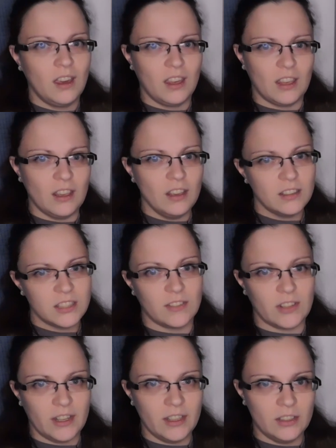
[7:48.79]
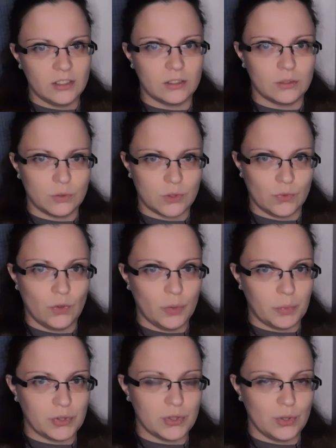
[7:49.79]
И оставляет свой
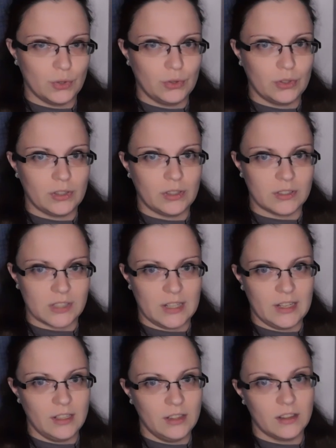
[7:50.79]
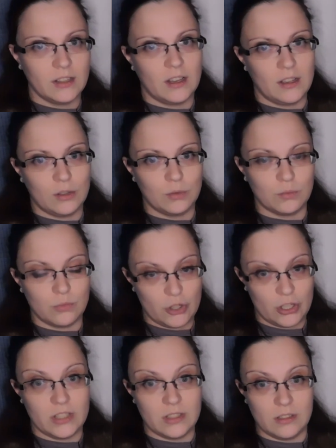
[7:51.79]
определенный след на
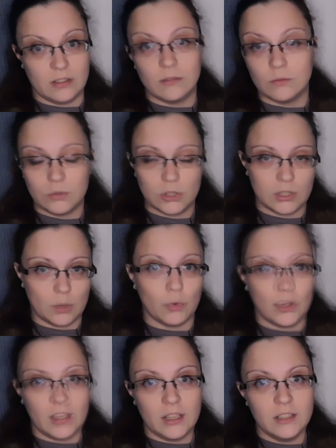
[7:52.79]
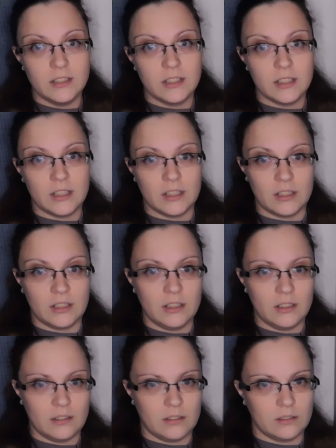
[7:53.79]
жизни самой гильдии
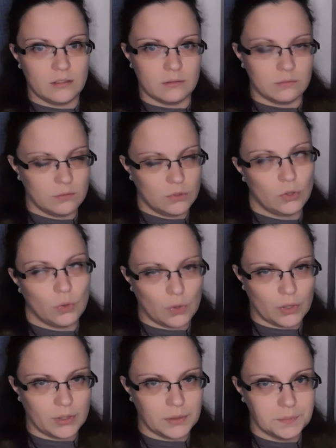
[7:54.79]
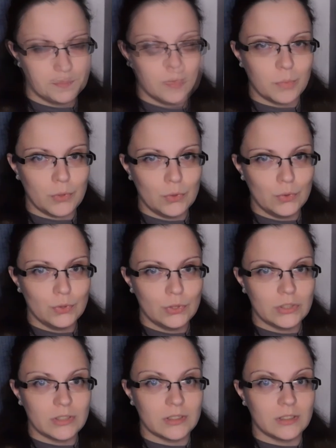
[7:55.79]
и города.
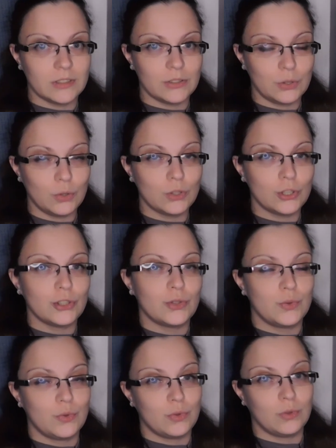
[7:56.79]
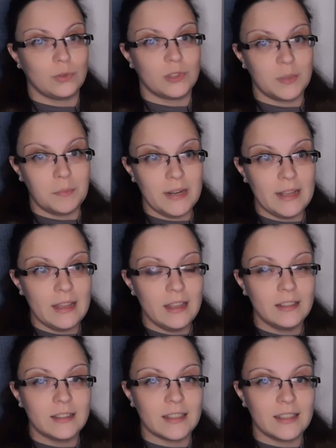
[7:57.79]
Плюс э, то, что
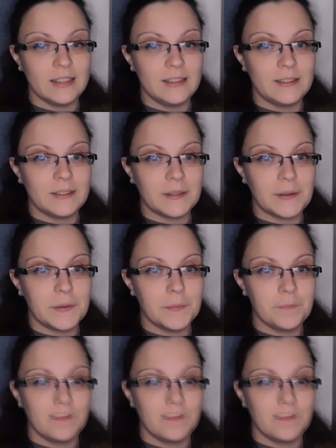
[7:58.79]
цепляет, это,